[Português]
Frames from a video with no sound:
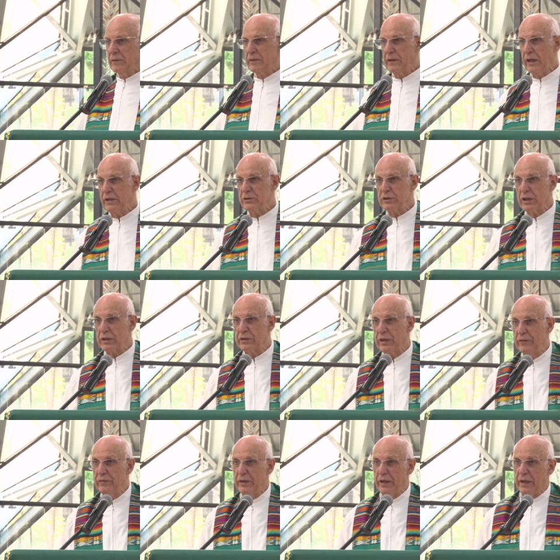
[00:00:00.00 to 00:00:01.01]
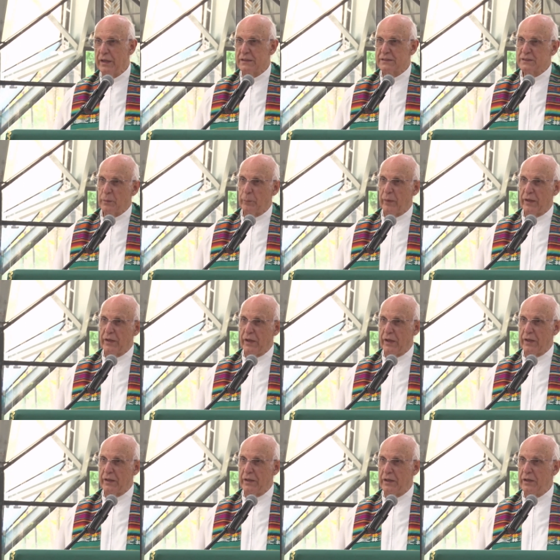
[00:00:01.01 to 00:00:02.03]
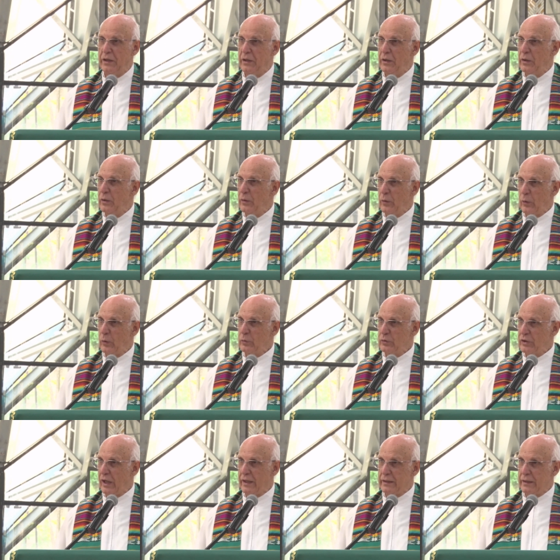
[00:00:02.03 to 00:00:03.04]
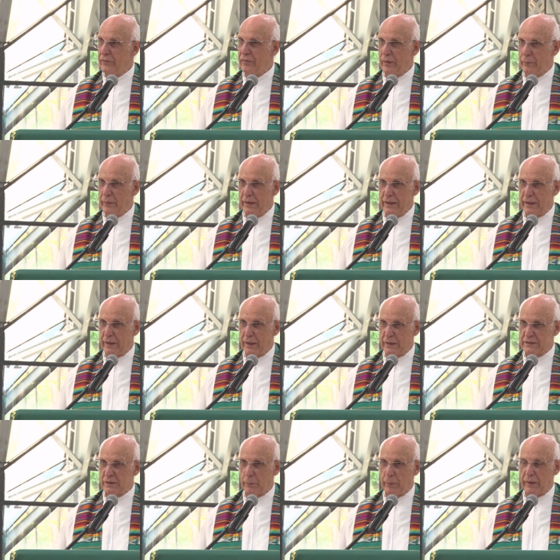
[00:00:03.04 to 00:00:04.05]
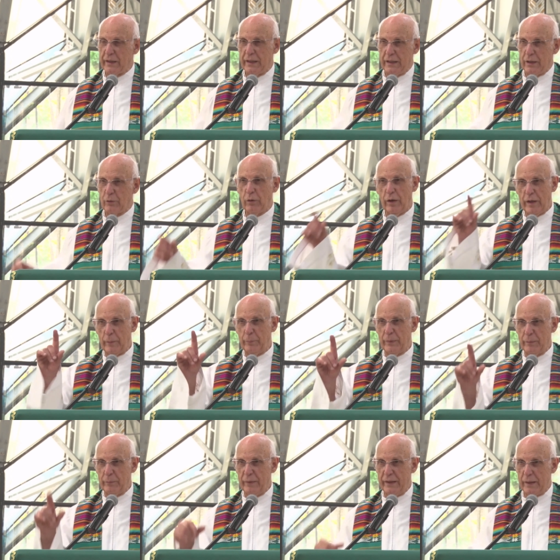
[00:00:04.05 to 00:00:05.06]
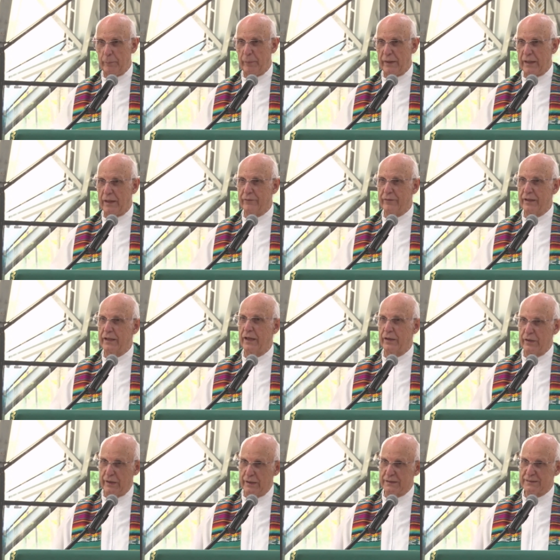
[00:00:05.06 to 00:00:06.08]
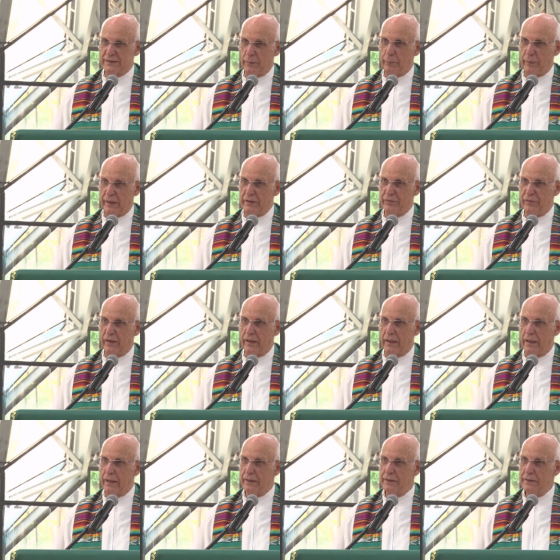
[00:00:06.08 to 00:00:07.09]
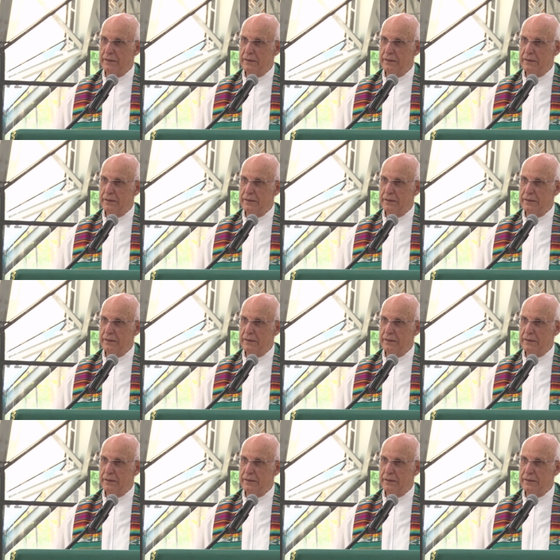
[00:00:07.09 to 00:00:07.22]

Quem já teve criança pequena ou tem na família criança pequena, qual é a primeira palavra que a criança aprende a falar?